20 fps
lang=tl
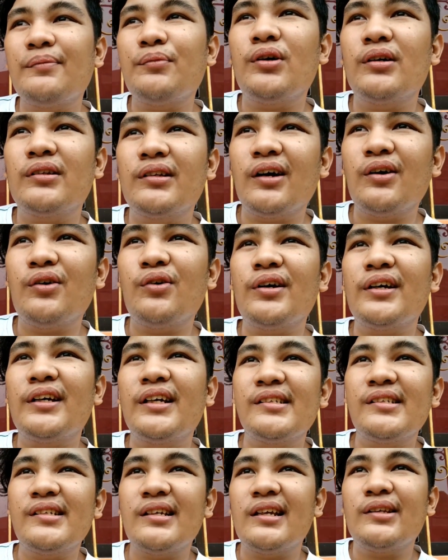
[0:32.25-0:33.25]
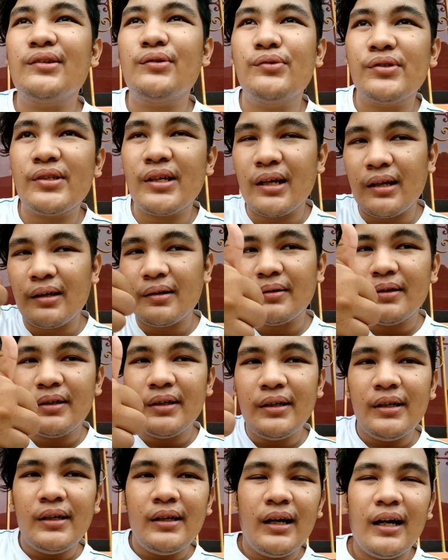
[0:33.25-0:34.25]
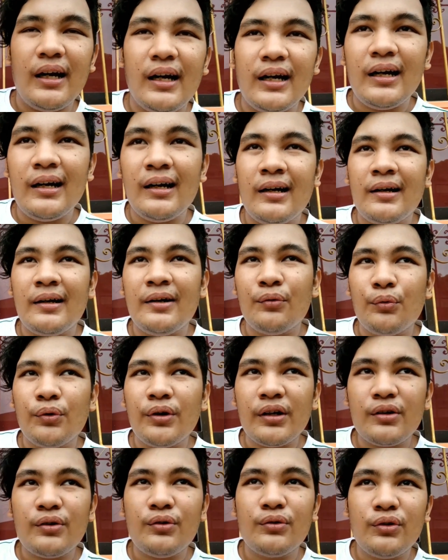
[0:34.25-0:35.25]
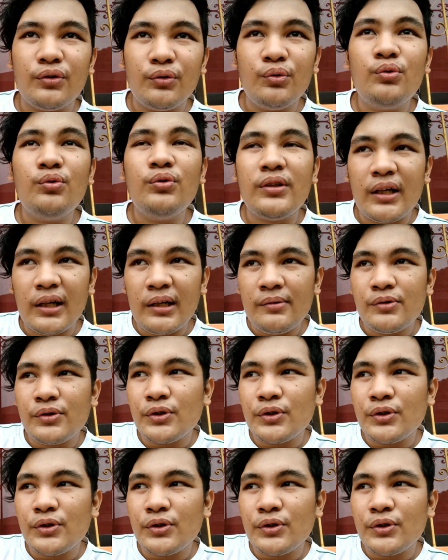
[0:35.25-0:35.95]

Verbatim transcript: mukhang na okay yan sila dun sa uh, work ko nung una.